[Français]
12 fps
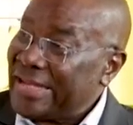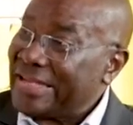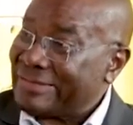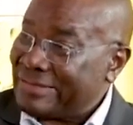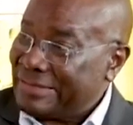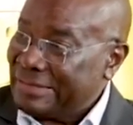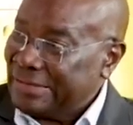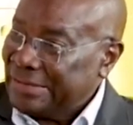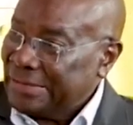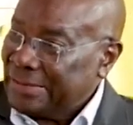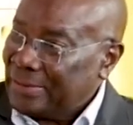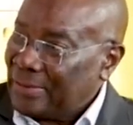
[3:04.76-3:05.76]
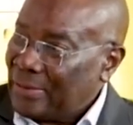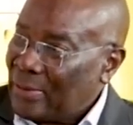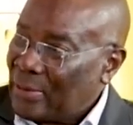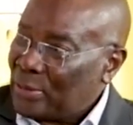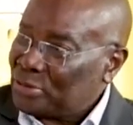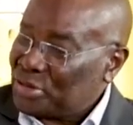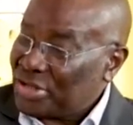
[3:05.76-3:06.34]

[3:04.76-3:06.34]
à l'Est. Or,